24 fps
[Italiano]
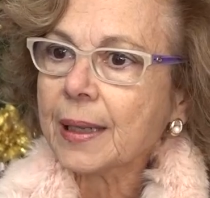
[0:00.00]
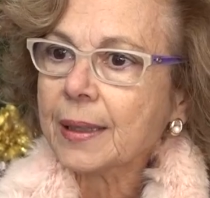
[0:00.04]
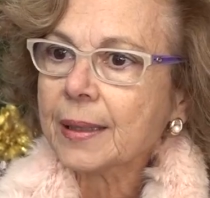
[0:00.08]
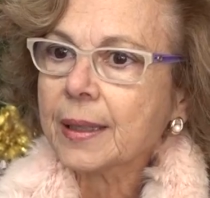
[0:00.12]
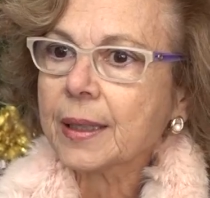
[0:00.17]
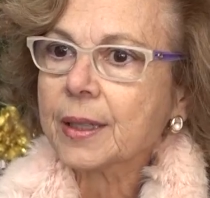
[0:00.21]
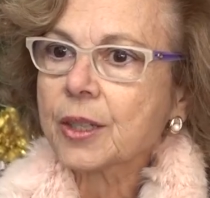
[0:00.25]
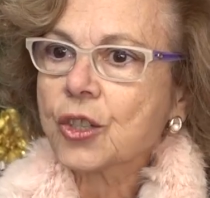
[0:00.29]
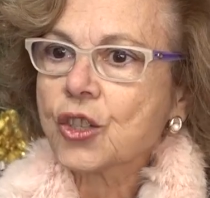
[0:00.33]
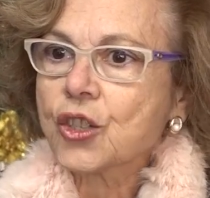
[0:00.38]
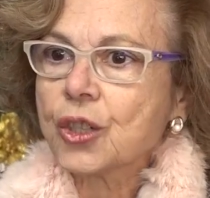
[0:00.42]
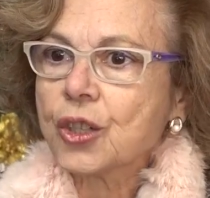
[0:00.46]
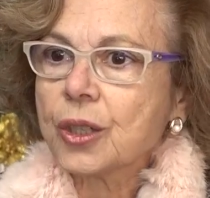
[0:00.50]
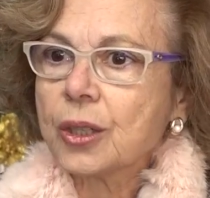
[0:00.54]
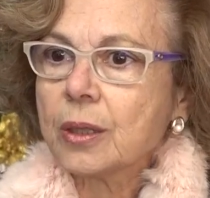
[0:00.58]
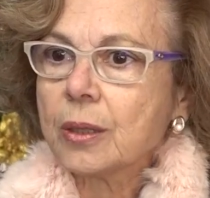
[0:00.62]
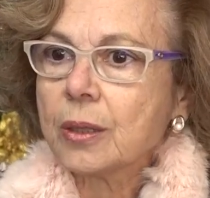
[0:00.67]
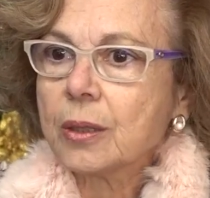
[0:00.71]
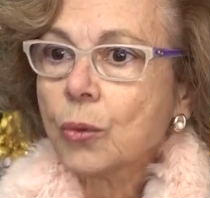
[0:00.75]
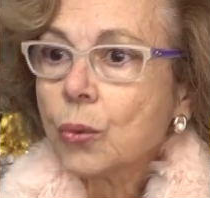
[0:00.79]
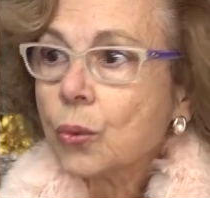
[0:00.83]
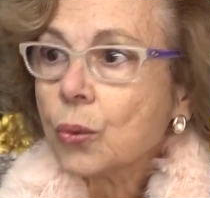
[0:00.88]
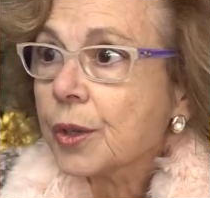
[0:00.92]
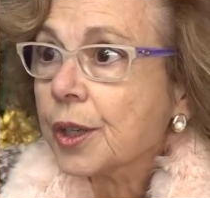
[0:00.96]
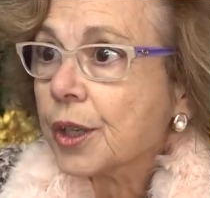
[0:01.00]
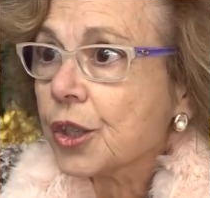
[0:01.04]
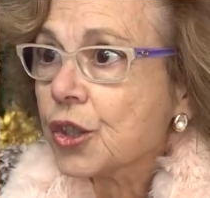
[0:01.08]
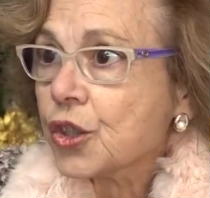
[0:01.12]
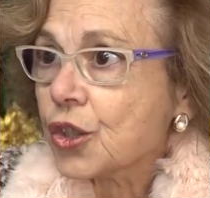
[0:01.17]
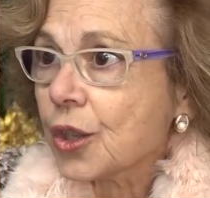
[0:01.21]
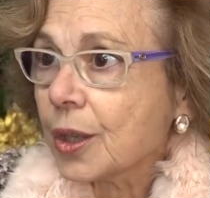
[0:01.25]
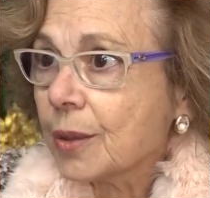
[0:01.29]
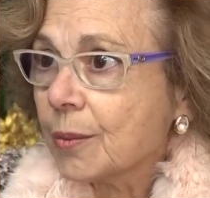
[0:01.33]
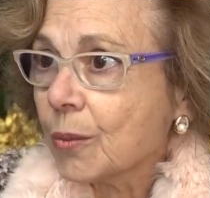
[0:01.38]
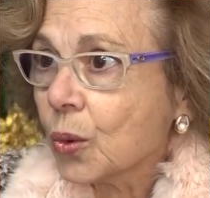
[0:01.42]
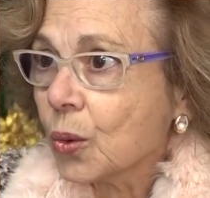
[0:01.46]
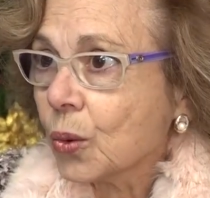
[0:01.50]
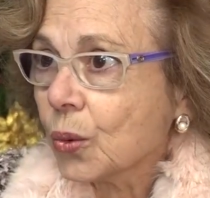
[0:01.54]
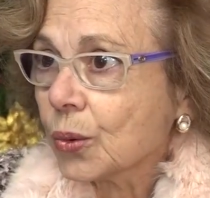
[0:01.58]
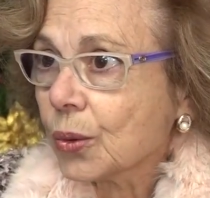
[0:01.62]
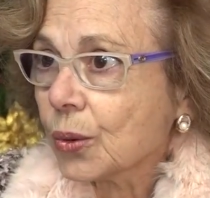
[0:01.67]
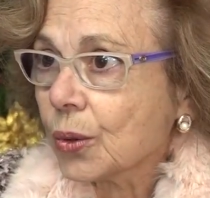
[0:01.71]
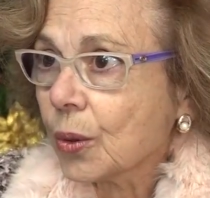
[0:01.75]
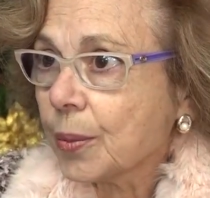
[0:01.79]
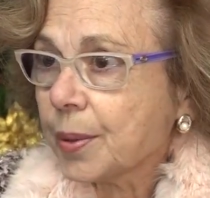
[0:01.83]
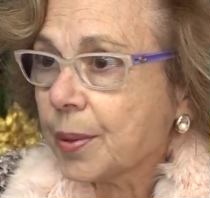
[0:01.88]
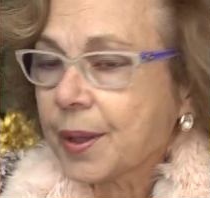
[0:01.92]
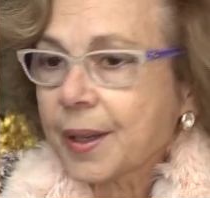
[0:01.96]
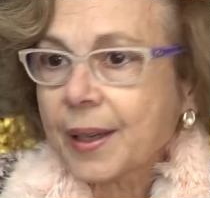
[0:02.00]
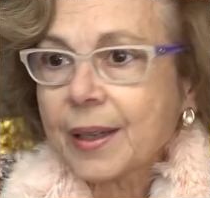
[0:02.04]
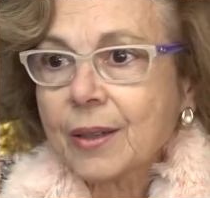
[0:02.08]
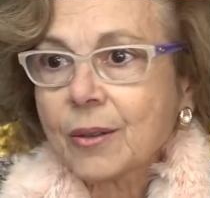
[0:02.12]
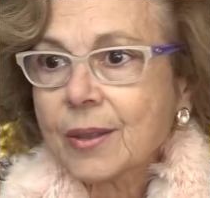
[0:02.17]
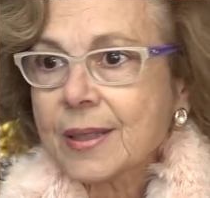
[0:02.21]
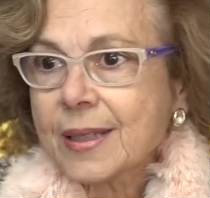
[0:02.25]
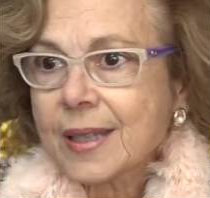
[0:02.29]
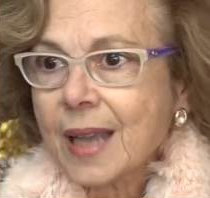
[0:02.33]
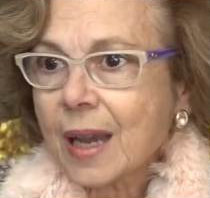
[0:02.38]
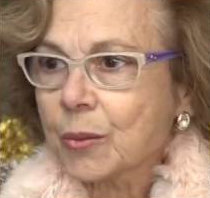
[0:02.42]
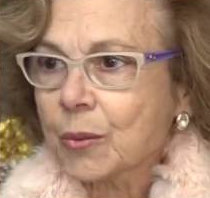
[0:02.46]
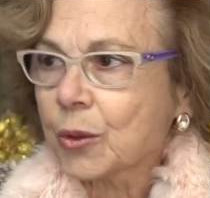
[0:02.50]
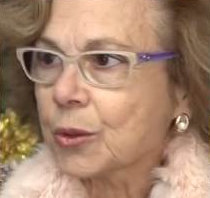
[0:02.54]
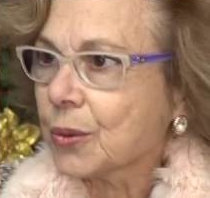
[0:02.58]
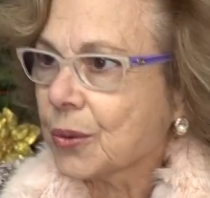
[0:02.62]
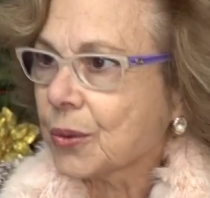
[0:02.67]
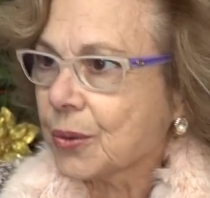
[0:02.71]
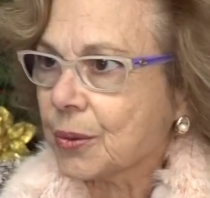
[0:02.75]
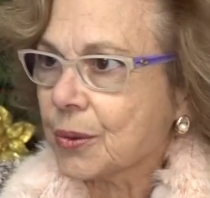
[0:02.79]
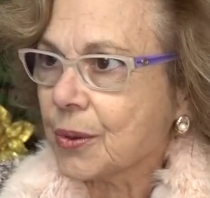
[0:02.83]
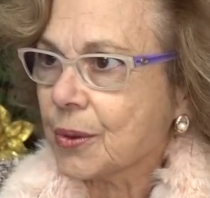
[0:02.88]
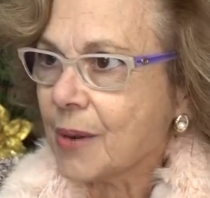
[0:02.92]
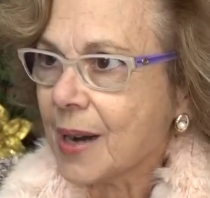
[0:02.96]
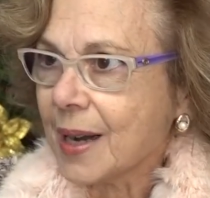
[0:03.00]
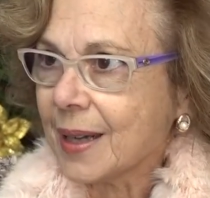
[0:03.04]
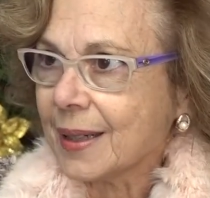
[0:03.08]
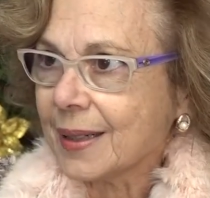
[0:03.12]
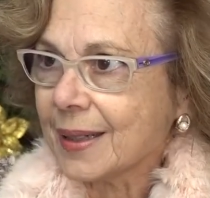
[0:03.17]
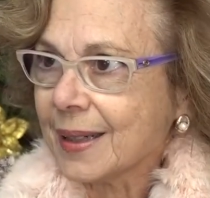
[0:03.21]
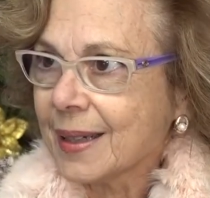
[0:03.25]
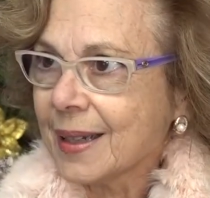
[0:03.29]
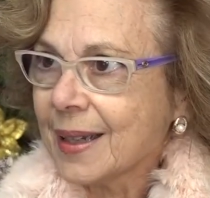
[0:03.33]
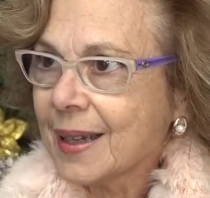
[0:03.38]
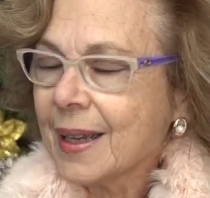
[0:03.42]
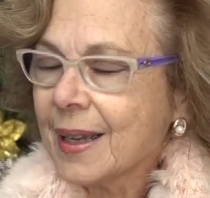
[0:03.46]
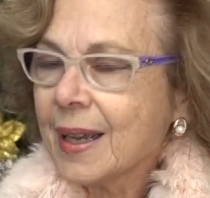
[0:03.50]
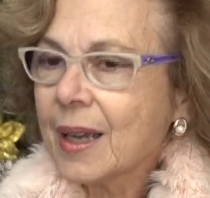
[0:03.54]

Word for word: renderci unici al mondo, perché non siamo tutti uguali.